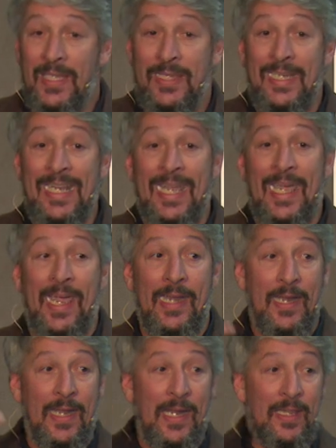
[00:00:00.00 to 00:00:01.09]
Tiene que
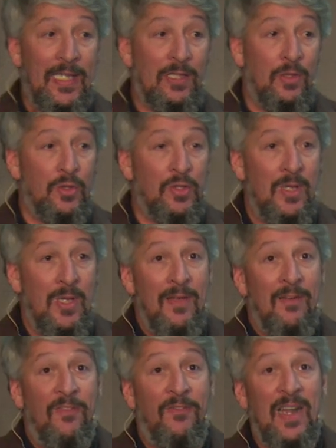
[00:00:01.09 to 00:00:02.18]
generar datos
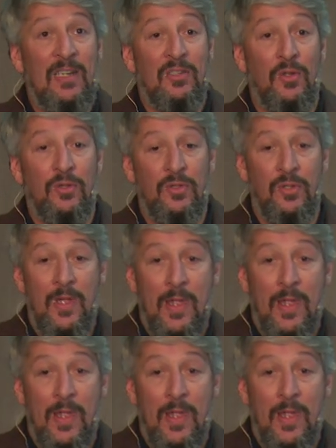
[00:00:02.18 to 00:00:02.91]
falsos